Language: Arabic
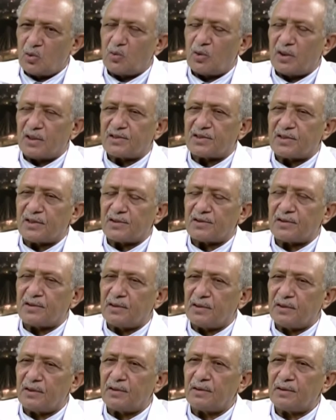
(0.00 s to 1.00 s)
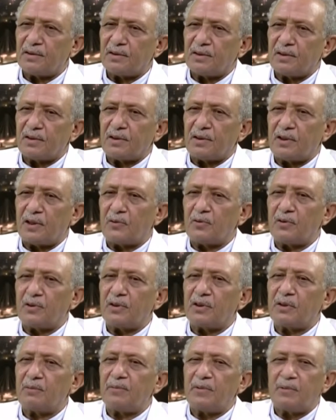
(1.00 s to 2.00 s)
وأساسي ليه لانه
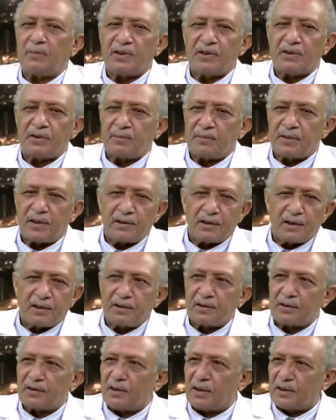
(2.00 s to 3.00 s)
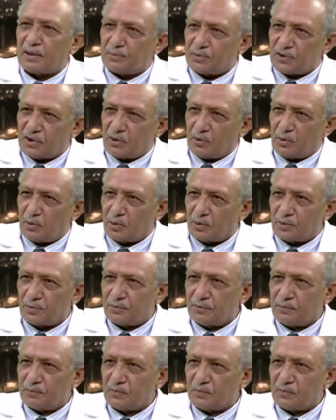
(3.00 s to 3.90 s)
احنا قبل ما يا جماعه يلا نطلع نمشي الحوض